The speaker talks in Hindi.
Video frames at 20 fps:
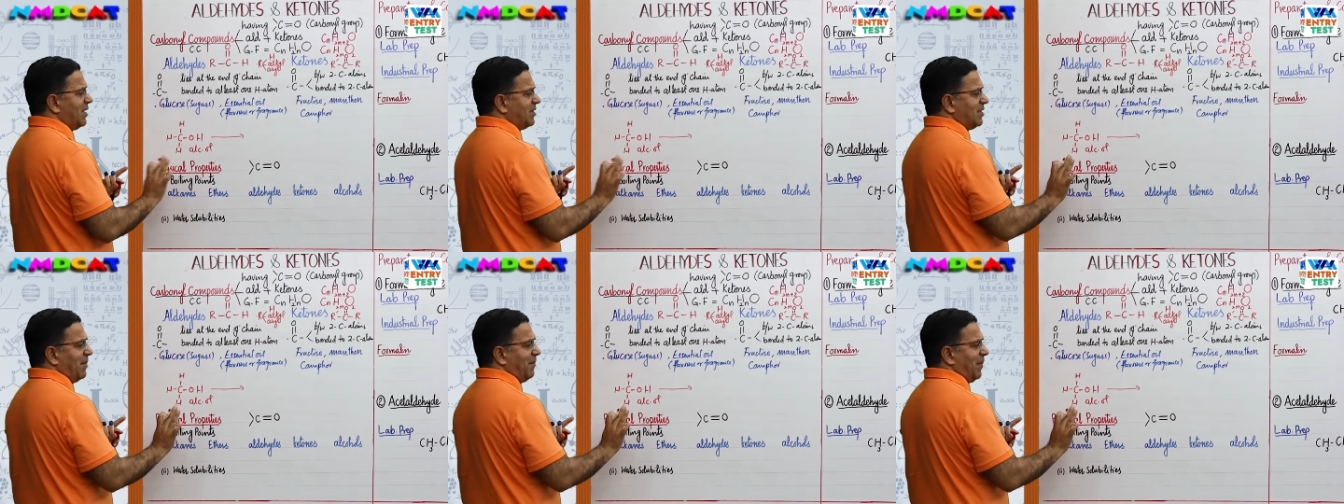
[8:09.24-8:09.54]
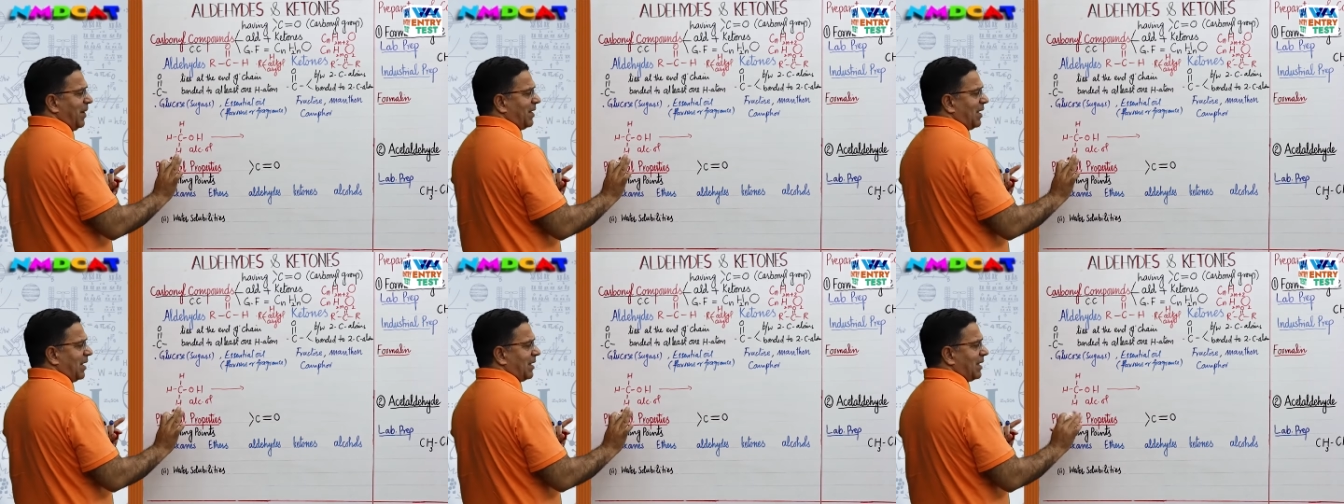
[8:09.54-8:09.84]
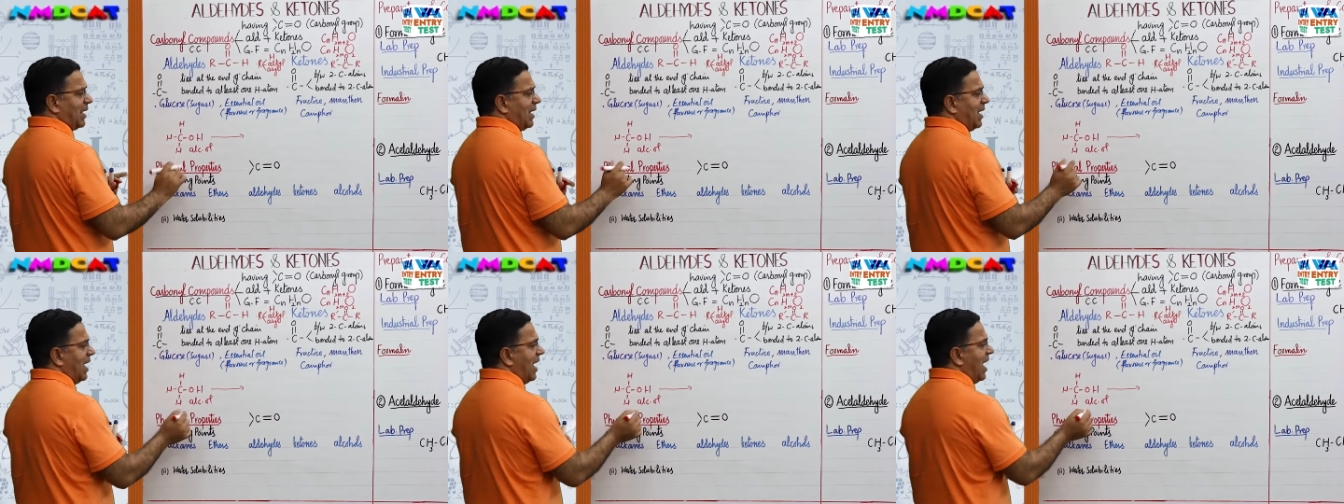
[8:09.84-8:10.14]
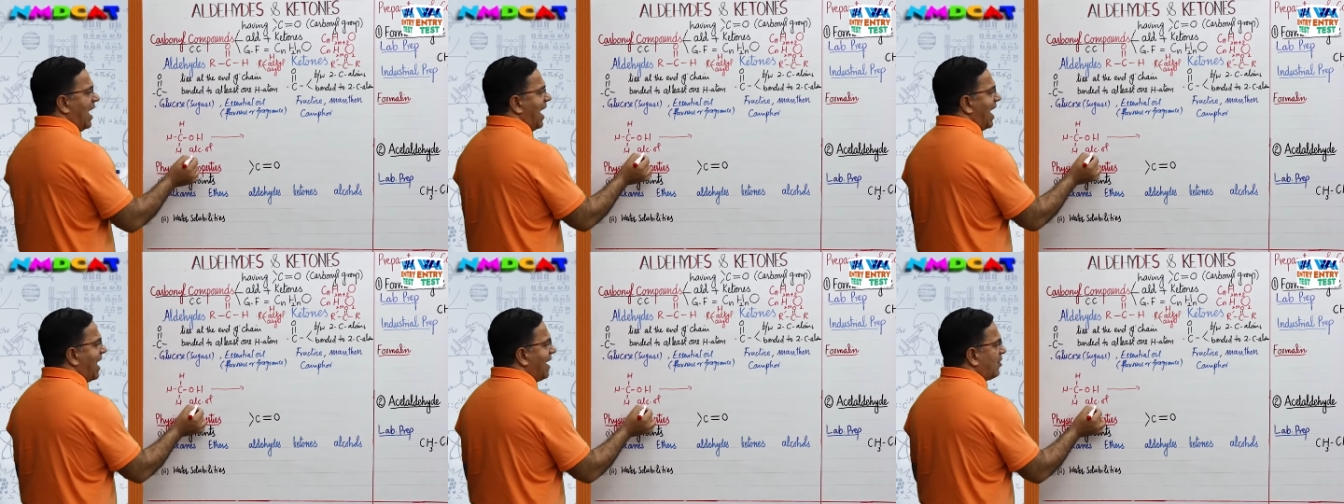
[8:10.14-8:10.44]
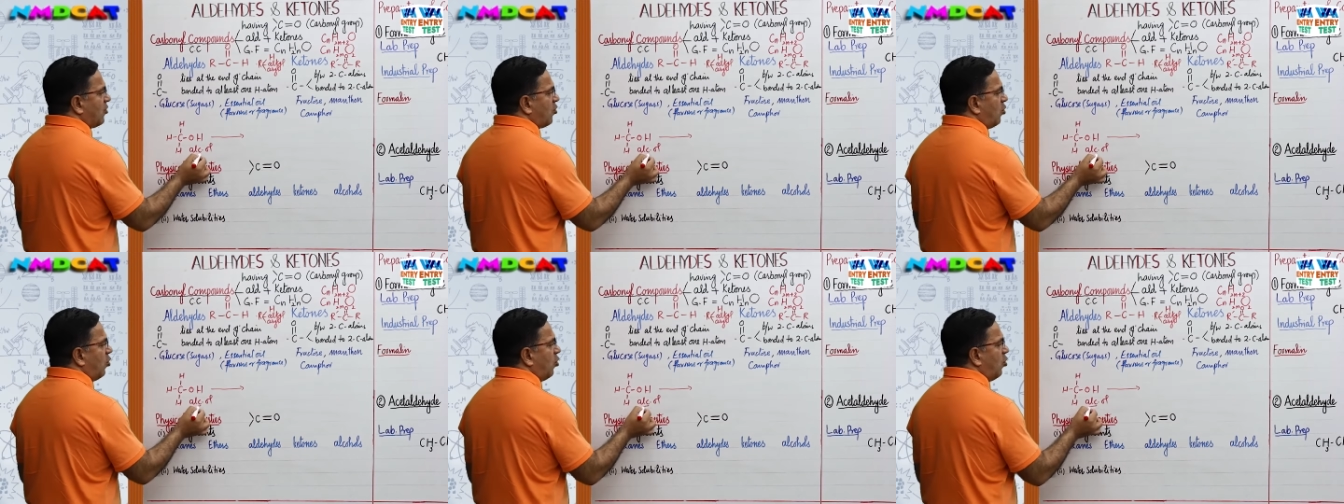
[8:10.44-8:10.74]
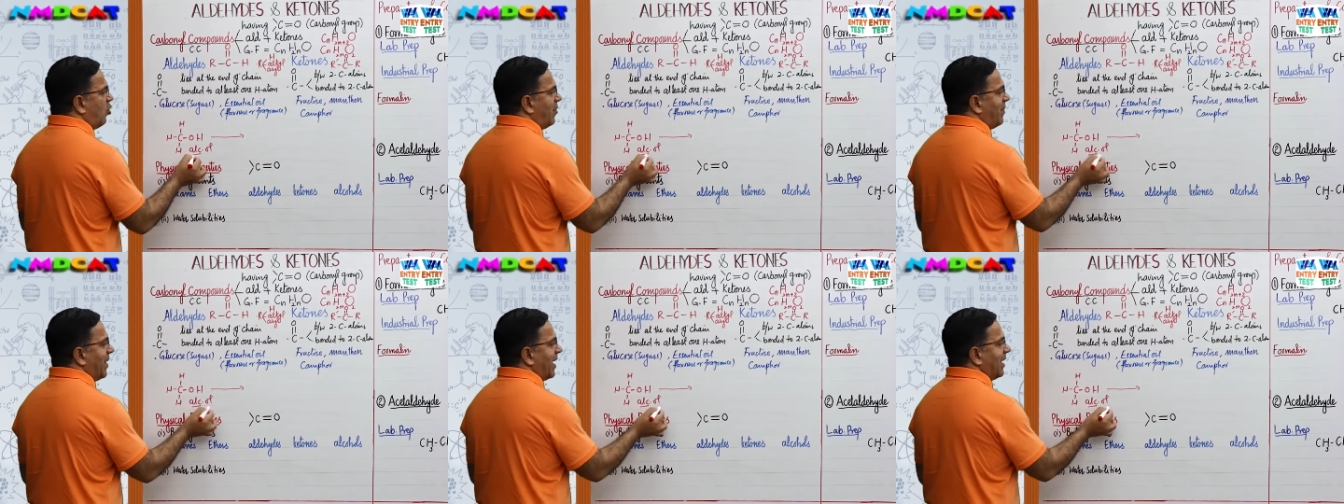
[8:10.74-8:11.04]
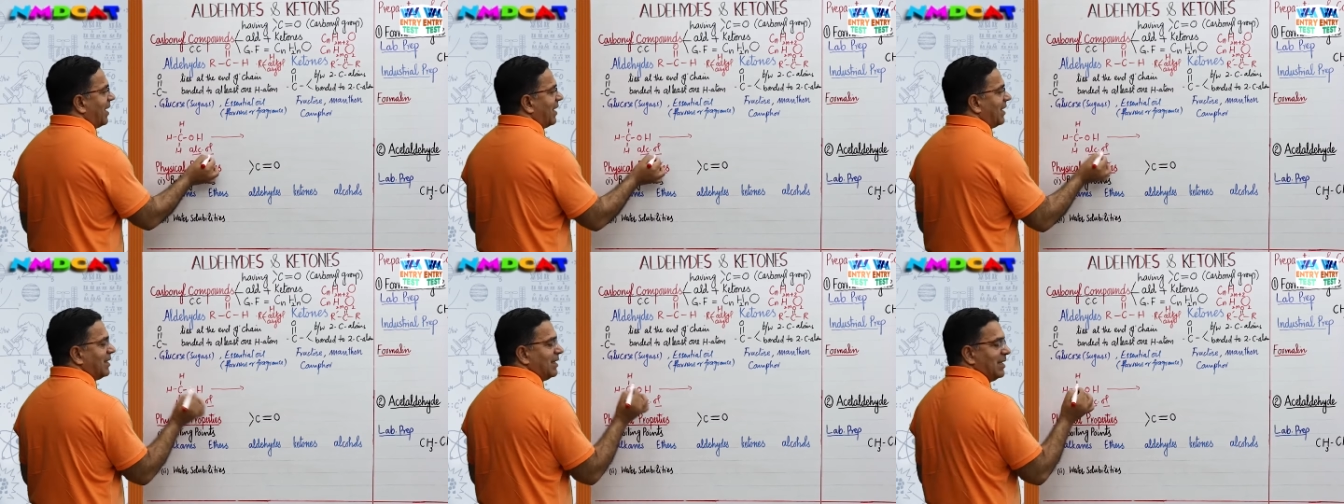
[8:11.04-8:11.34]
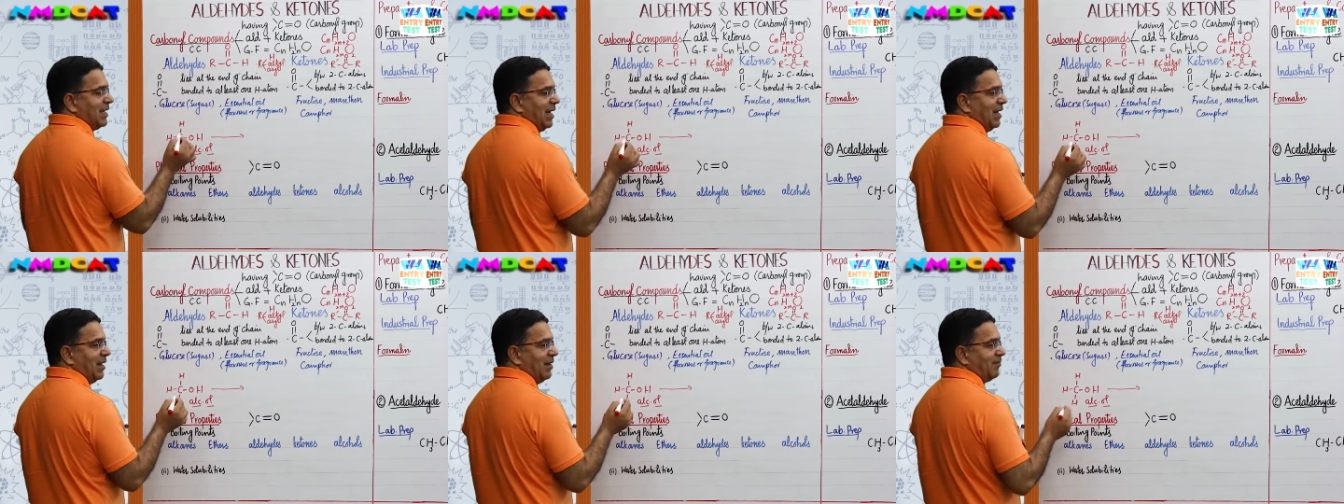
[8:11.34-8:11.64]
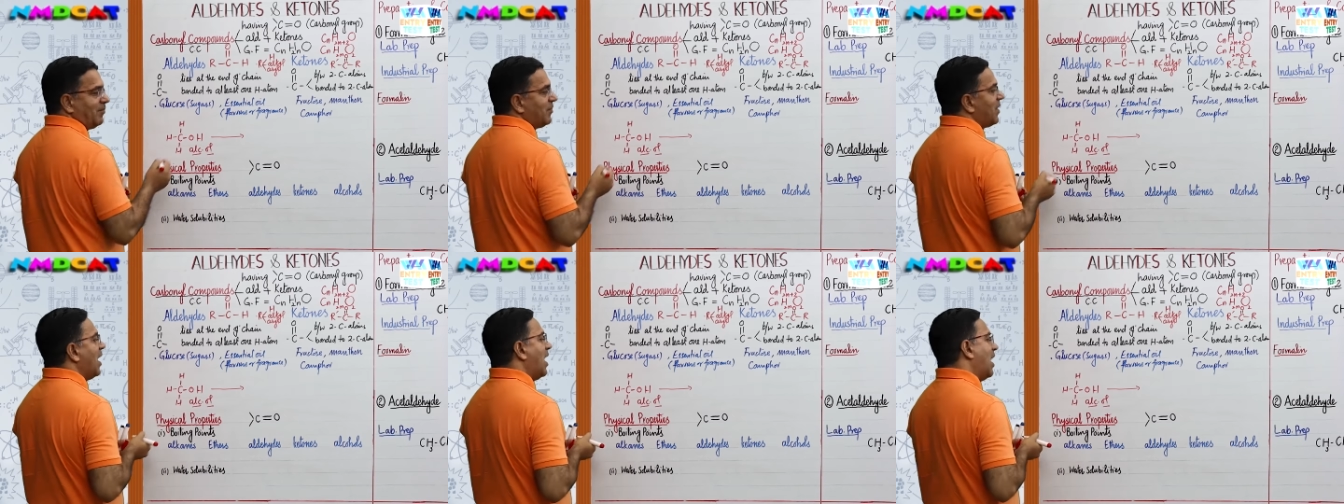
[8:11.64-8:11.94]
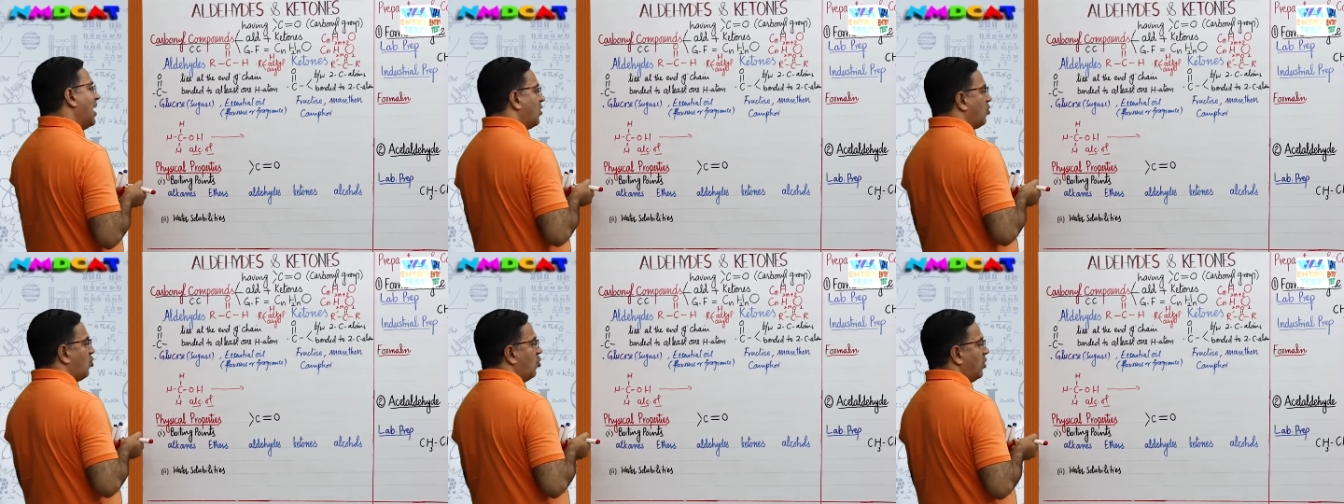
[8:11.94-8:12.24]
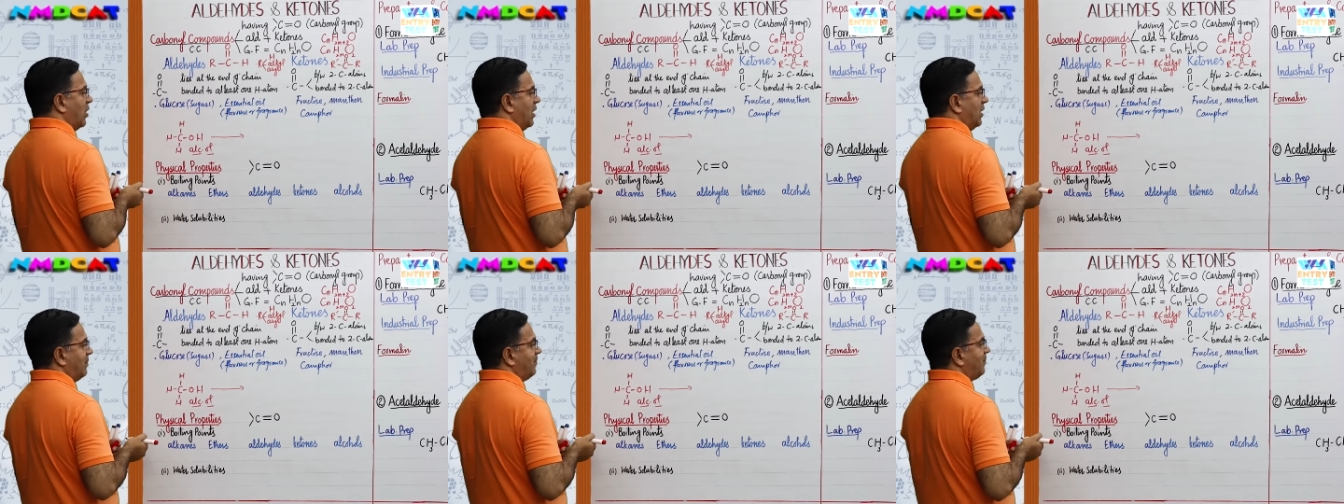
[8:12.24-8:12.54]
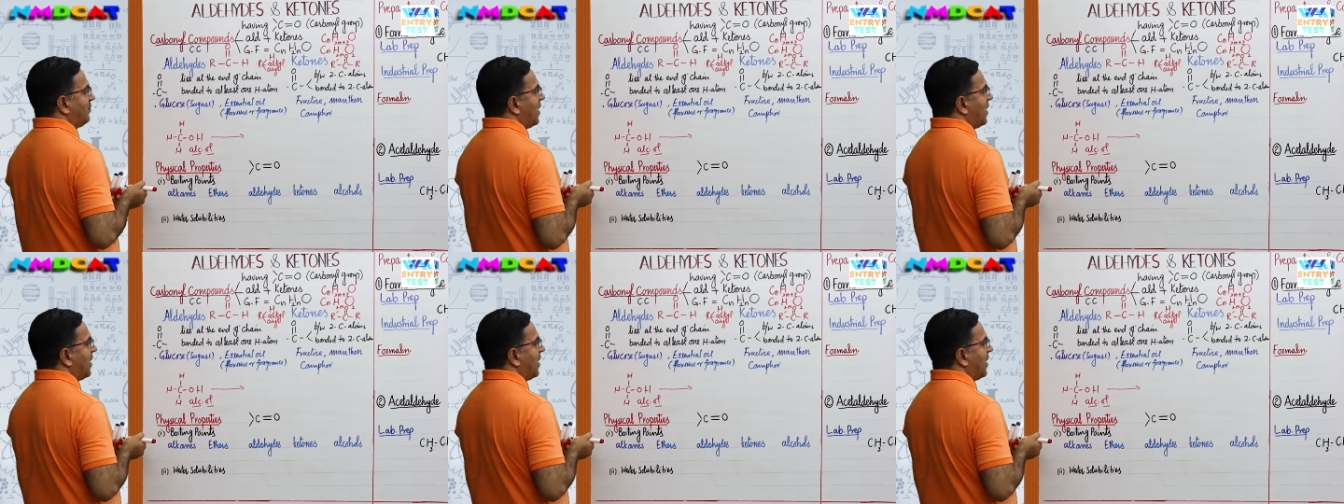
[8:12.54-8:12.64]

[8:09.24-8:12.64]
मैं सिंपल करके एल्कोहल मैंने लिख दिया अल्कोहल